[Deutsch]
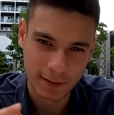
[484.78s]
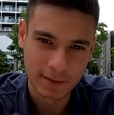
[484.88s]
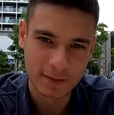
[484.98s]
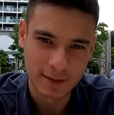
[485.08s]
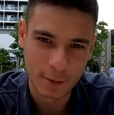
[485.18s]

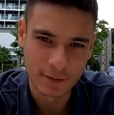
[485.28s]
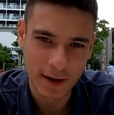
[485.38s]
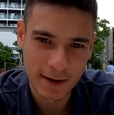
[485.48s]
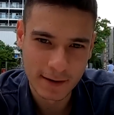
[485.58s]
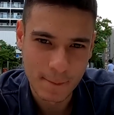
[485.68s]
Das ist, glaube
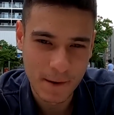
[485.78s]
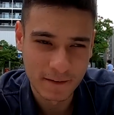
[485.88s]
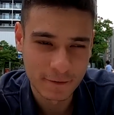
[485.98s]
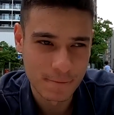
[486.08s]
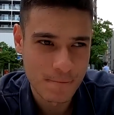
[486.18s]
ich, einer der
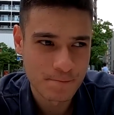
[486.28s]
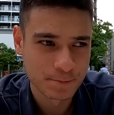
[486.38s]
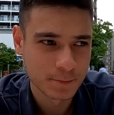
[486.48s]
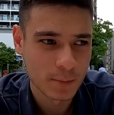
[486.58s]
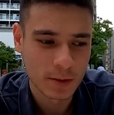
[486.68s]
besten
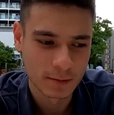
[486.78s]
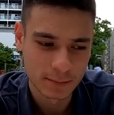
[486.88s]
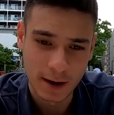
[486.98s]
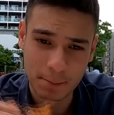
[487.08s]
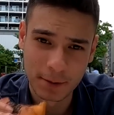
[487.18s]

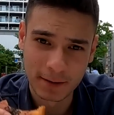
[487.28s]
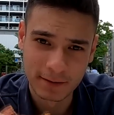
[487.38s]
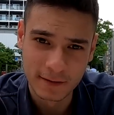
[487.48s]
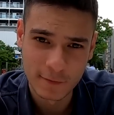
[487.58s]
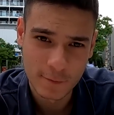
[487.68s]

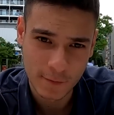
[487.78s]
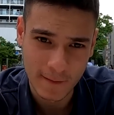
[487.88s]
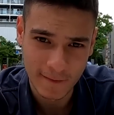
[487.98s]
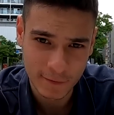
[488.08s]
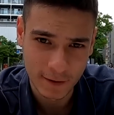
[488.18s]
Ampan, die ich
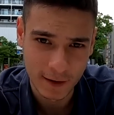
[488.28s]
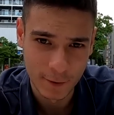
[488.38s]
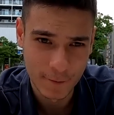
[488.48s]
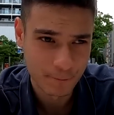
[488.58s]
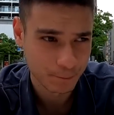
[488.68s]
gegessen
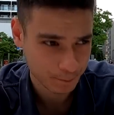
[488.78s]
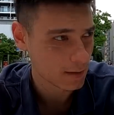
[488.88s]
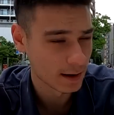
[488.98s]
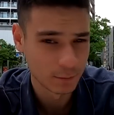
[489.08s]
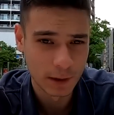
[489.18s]
habe.
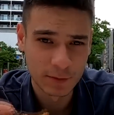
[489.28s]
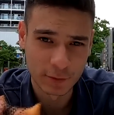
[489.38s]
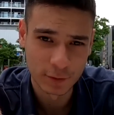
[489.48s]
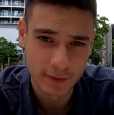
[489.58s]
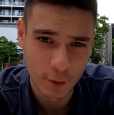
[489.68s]
Ähm, die gibt es
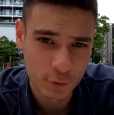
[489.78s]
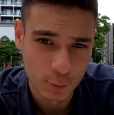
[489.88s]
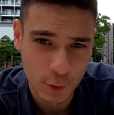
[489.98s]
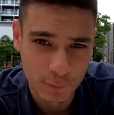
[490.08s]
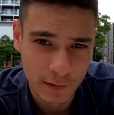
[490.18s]
natürlich auch so
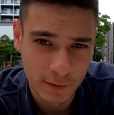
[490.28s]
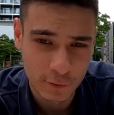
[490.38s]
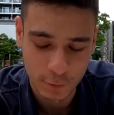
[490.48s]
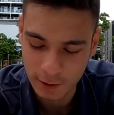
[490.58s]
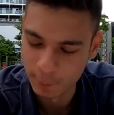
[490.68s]
im Convenience
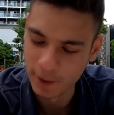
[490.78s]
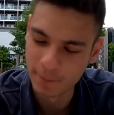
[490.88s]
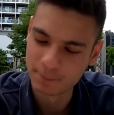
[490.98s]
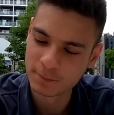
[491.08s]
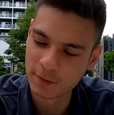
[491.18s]
Store,
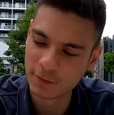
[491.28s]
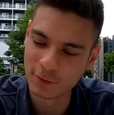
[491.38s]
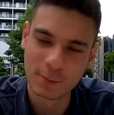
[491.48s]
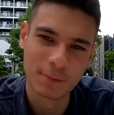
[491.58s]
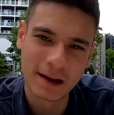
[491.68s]
aber von
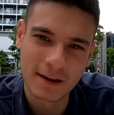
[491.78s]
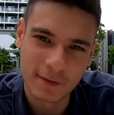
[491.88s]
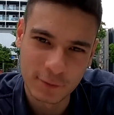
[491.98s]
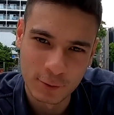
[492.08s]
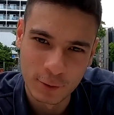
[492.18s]
so einem Bäcker
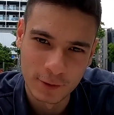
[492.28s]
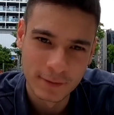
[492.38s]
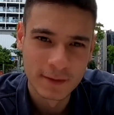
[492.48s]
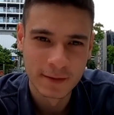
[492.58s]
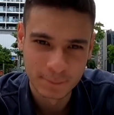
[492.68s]
das zu holen,
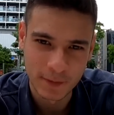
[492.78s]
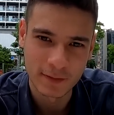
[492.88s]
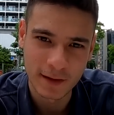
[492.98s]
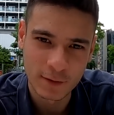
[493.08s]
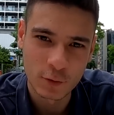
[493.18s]

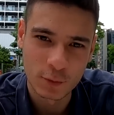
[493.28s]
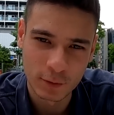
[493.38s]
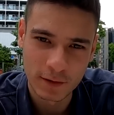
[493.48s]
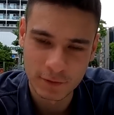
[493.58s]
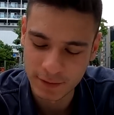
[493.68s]
ist echt schon ein
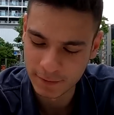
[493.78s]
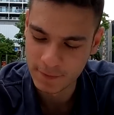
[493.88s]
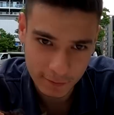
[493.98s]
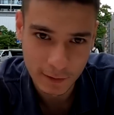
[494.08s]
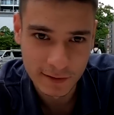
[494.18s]
Unterschied.
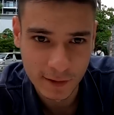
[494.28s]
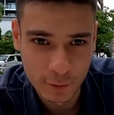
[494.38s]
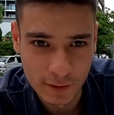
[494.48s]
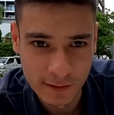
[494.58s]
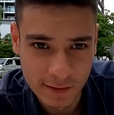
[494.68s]
Ist
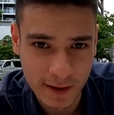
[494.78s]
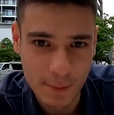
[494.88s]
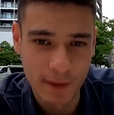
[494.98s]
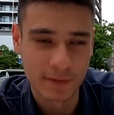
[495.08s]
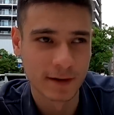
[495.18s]
natürlich nicht
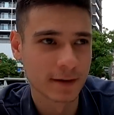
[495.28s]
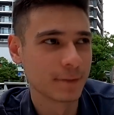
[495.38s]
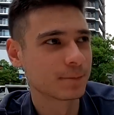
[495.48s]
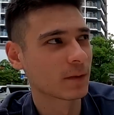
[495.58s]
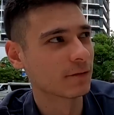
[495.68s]
jedermanns
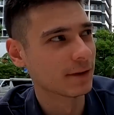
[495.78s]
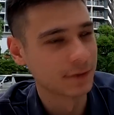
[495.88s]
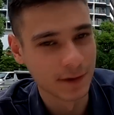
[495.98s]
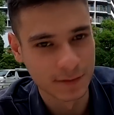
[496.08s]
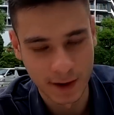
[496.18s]
Sache, weil
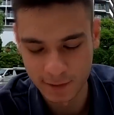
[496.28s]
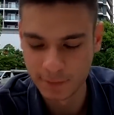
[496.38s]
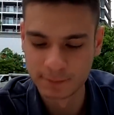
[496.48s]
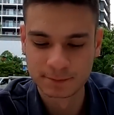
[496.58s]
wie gesagt,